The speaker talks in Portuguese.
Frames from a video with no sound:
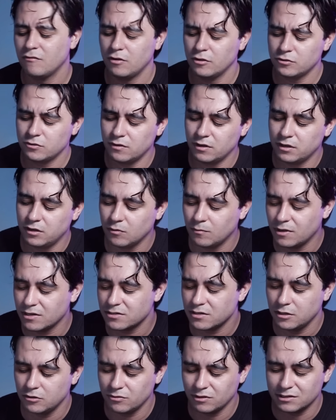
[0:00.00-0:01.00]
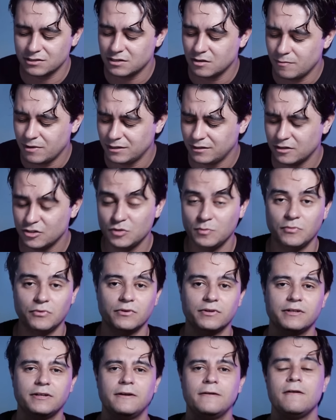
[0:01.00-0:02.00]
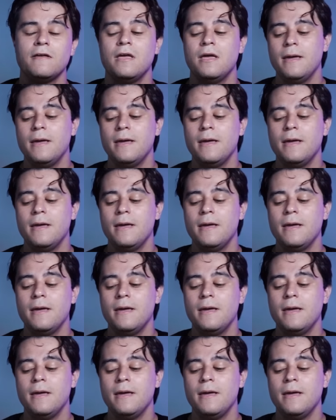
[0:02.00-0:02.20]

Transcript: Faltou aqui uma acentuação, mas tá de boa, né?